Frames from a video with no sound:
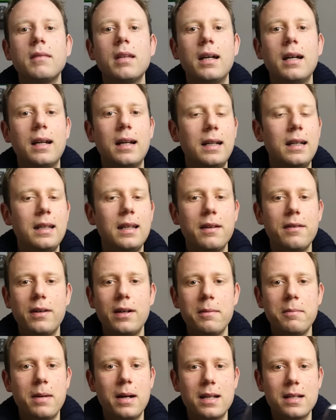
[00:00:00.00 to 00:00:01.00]
rendeva
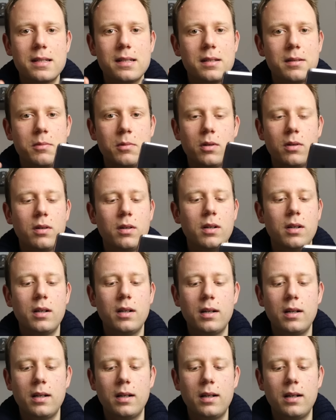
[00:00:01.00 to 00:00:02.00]
al massimo
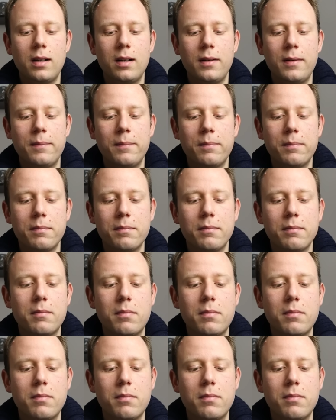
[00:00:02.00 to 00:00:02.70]
ehm,